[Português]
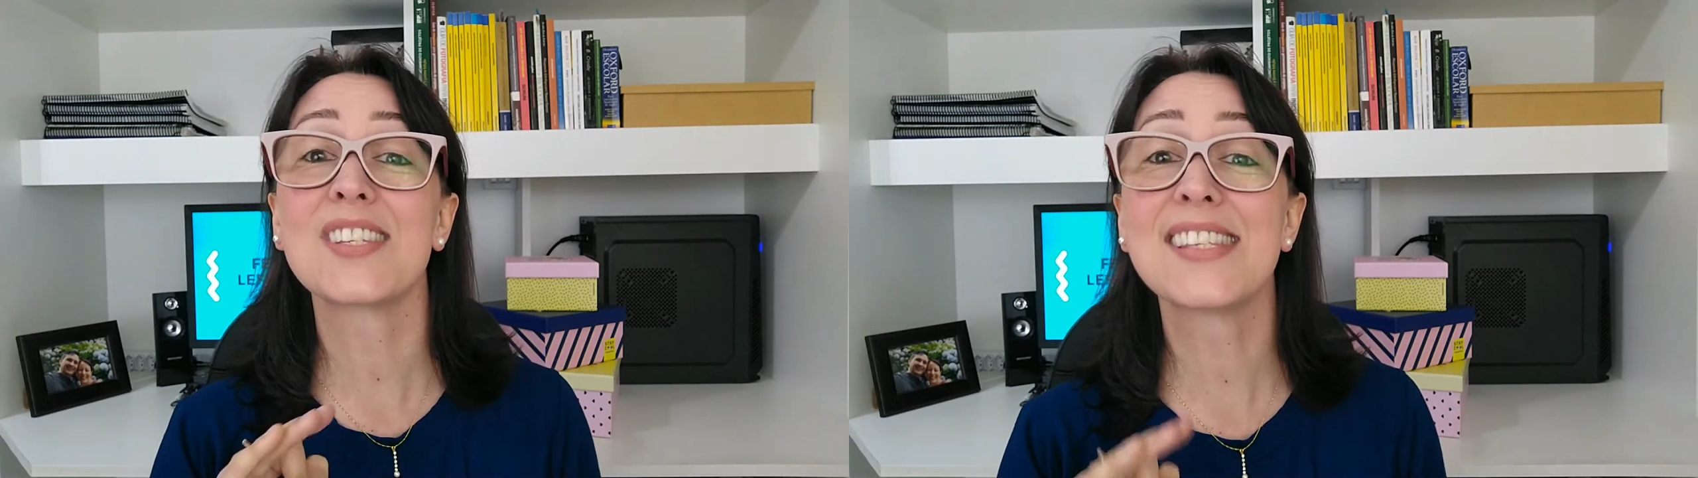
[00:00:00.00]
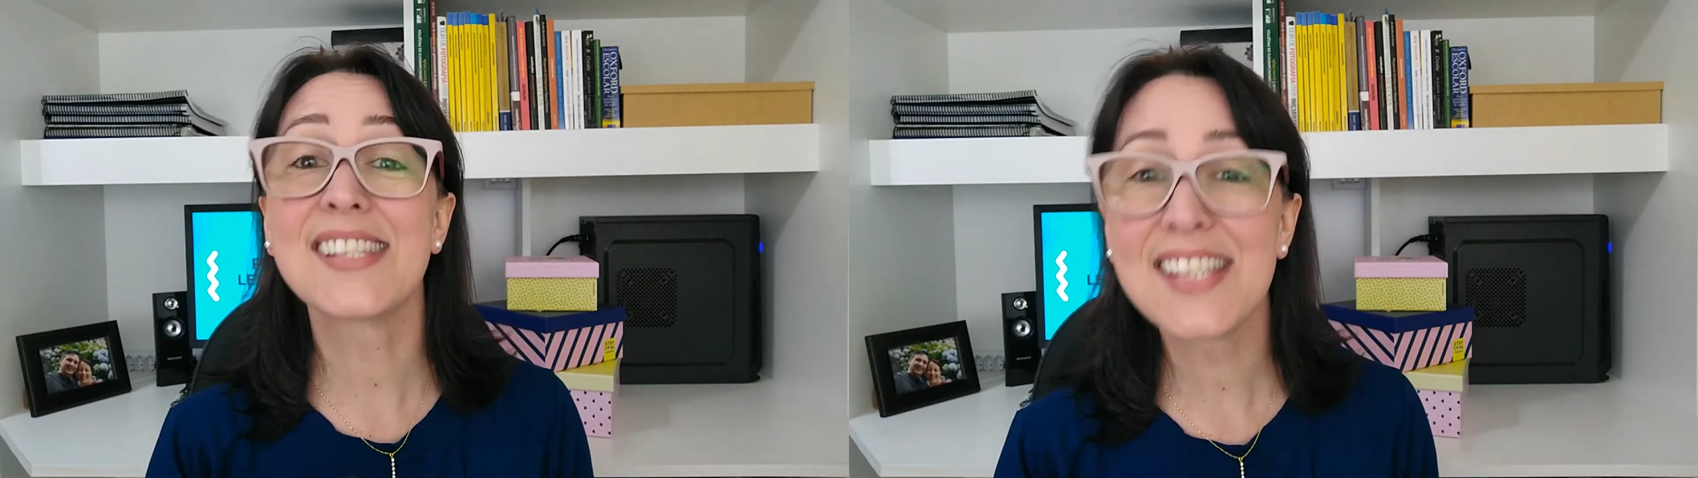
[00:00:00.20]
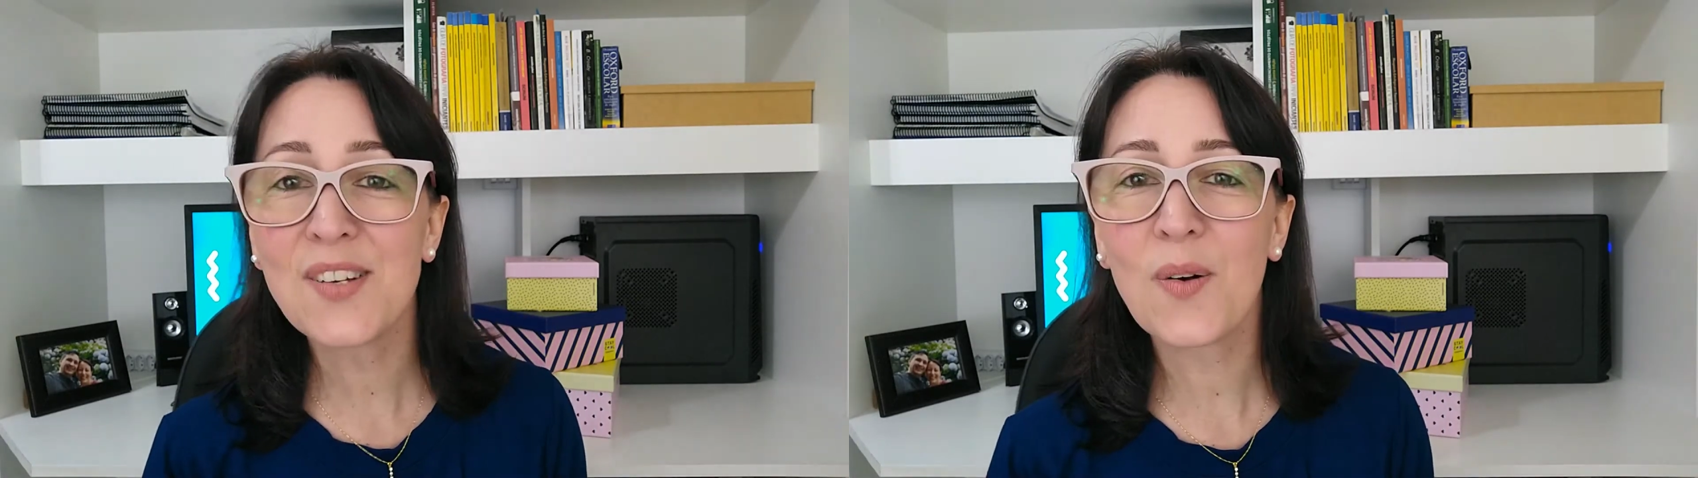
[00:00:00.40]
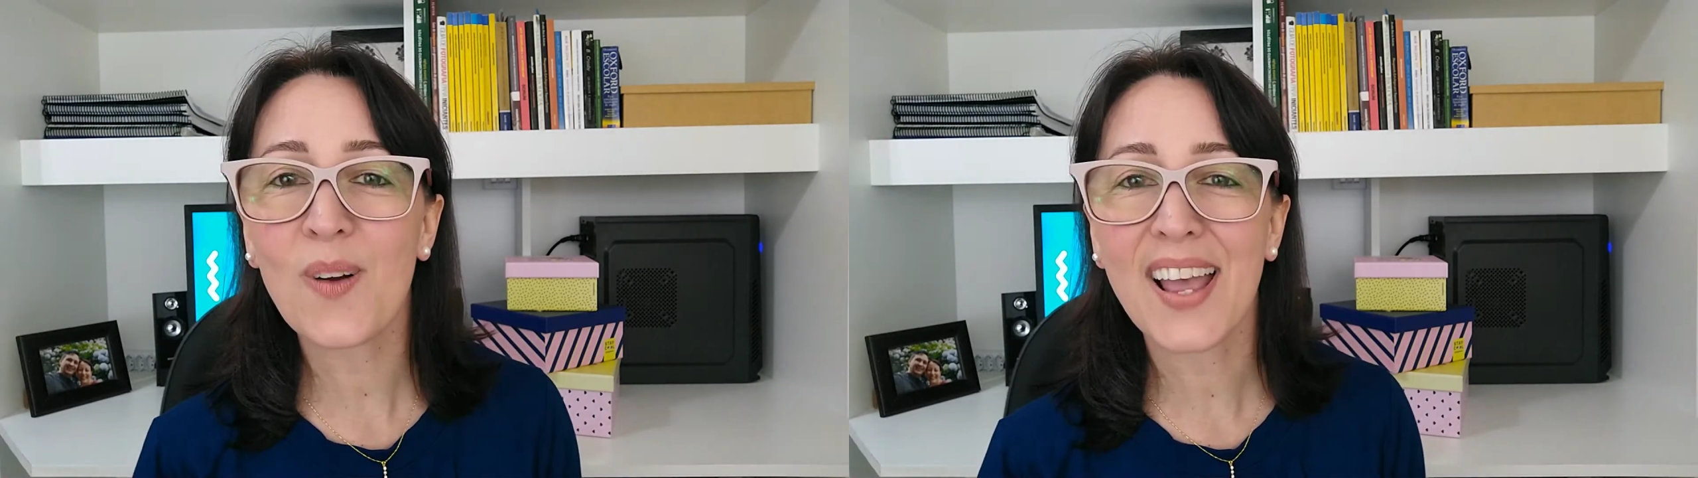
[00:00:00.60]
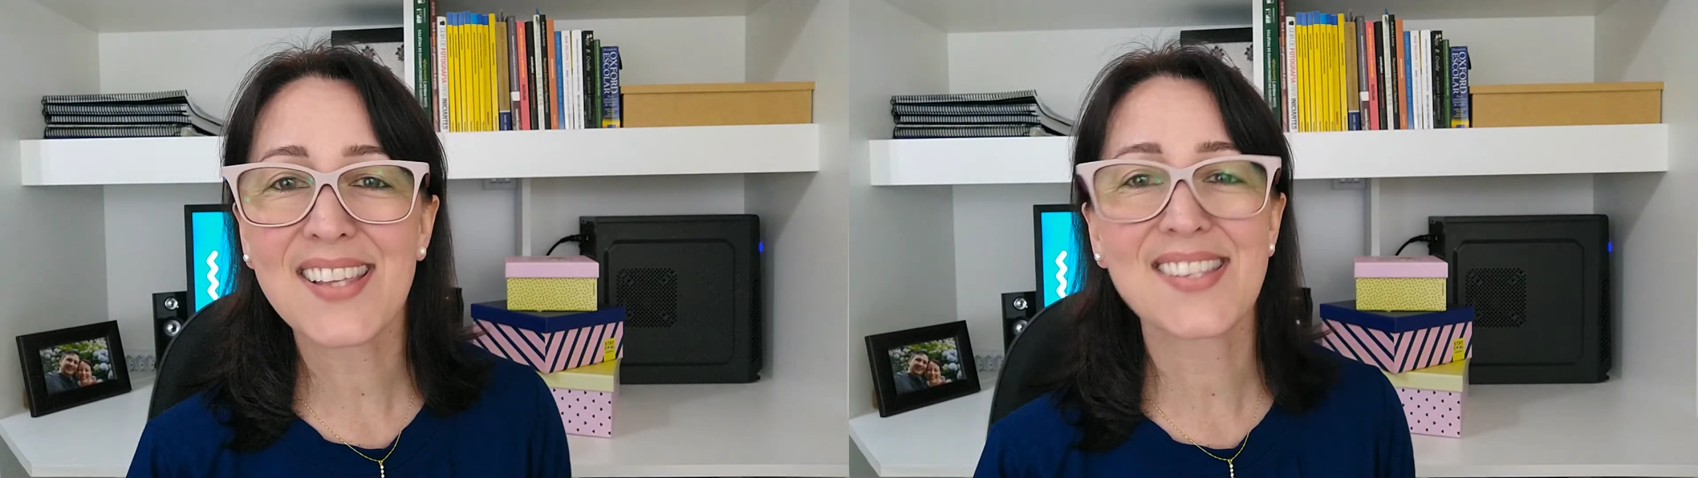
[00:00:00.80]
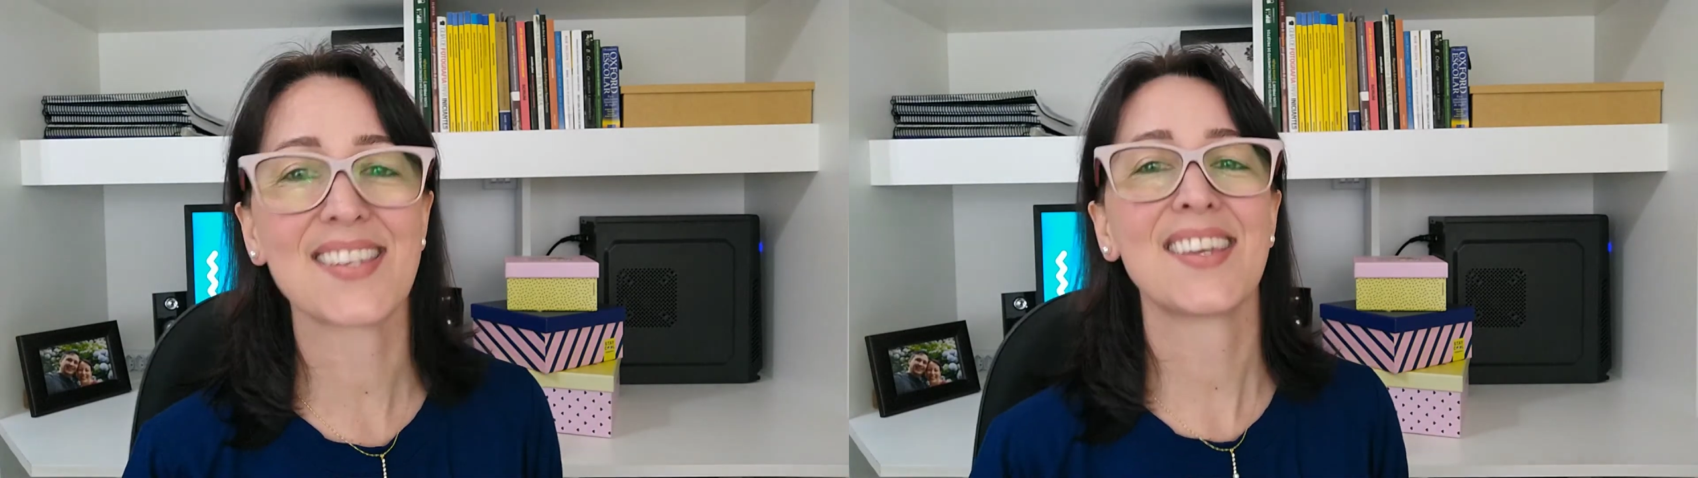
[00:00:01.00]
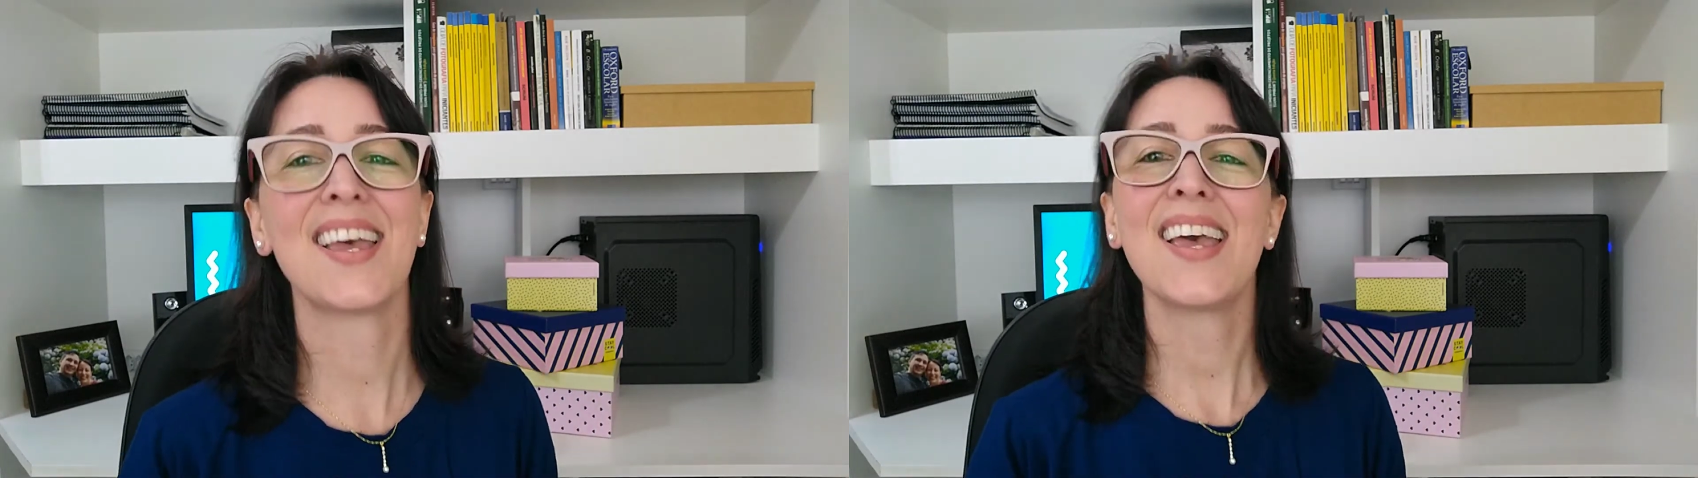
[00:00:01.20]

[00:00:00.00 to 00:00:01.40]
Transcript: 5S.